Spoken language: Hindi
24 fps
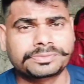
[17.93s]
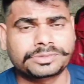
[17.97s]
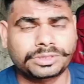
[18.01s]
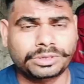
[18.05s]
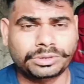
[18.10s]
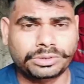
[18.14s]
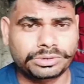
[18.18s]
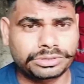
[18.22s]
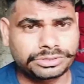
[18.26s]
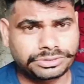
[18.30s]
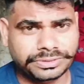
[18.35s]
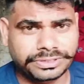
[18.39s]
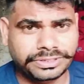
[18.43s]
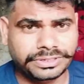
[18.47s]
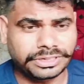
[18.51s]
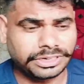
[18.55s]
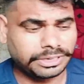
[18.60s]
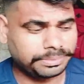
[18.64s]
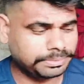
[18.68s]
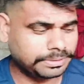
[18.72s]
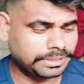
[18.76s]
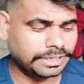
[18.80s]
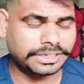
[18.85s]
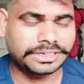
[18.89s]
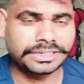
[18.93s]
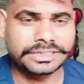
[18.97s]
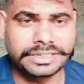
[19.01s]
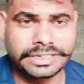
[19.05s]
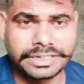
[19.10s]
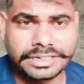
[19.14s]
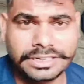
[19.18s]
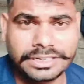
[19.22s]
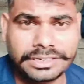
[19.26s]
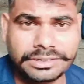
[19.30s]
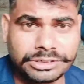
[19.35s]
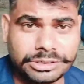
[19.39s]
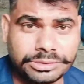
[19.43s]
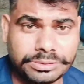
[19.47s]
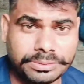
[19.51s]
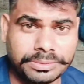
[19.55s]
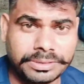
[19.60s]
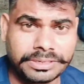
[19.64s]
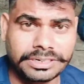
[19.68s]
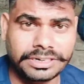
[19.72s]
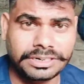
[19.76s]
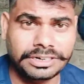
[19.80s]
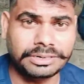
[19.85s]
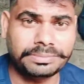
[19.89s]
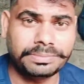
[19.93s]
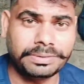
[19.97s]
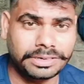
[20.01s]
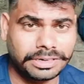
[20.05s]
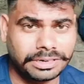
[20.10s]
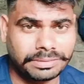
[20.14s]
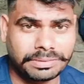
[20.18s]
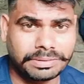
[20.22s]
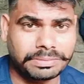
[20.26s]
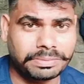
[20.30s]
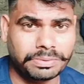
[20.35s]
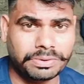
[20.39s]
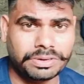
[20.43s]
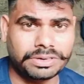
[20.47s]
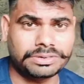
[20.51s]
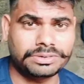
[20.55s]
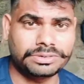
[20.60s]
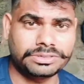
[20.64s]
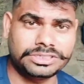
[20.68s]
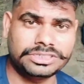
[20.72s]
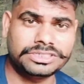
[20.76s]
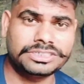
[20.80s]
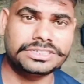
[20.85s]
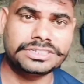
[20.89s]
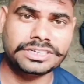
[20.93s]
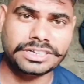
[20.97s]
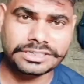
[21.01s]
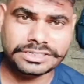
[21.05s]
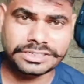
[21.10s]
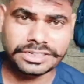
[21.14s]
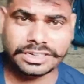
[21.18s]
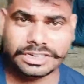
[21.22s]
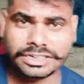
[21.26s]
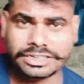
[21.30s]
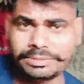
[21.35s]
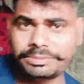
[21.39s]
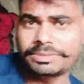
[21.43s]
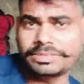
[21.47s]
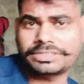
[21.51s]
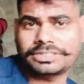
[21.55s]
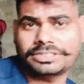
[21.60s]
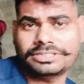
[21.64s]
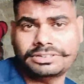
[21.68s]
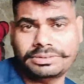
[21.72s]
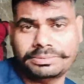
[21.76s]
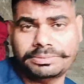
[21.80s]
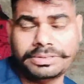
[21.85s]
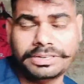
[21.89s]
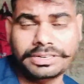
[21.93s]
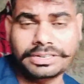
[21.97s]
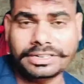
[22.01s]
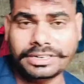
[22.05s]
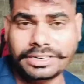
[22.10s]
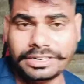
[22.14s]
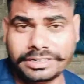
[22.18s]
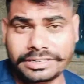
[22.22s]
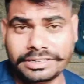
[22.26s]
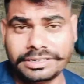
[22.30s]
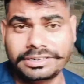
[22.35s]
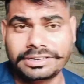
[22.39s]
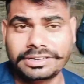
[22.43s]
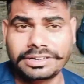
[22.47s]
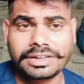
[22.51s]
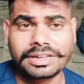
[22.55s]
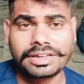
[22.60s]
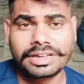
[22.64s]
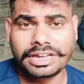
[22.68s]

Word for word: तो उस वीडियो को आप जाके देखना उसमें मैंने लगभग लगभग पूरा कोशिश किया है सारे कमेंट का जवाब देने का लेकिन